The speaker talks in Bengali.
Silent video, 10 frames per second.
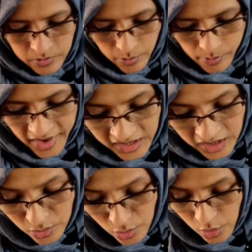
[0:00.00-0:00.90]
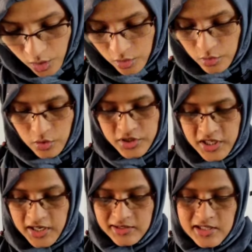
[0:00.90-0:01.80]
একান্ন লক্ষ
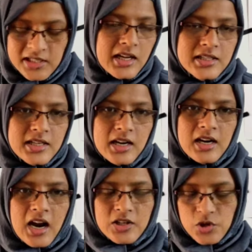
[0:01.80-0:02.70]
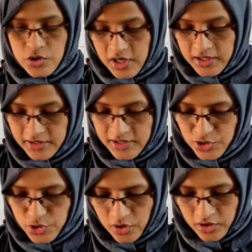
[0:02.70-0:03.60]
সাঁত্রিশ হাজার আটশো সাঁত্রিশ
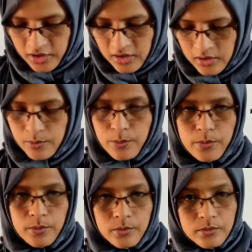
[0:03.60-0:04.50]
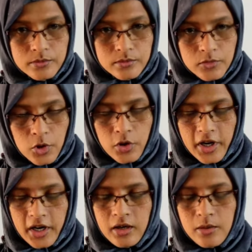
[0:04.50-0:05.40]
জন
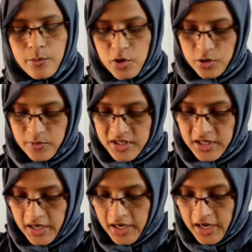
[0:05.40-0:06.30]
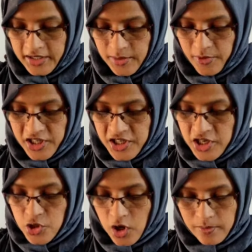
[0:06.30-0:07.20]
লোকের বসবাস এটি বিশ্বের
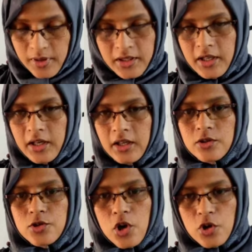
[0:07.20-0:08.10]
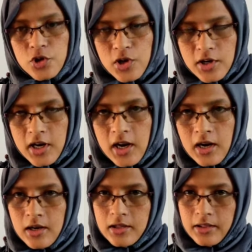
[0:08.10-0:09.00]
সর্বাধিক জনসংখ্যা
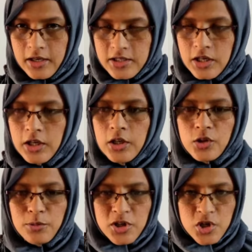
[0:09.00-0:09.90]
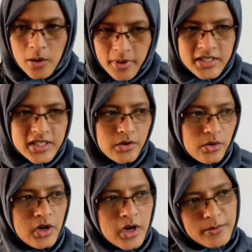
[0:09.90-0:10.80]
দেশ তোমরা সবাই জানো
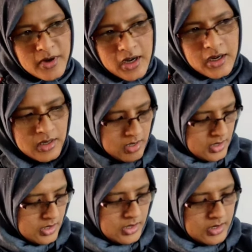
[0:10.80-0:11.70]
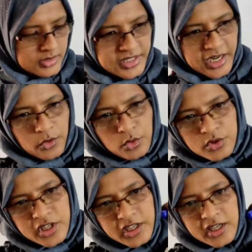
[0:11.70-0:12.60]
আমরা যে কোনো
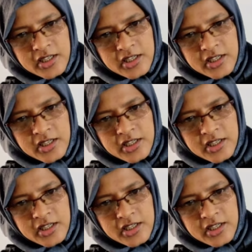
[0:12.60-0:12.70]
জিনিস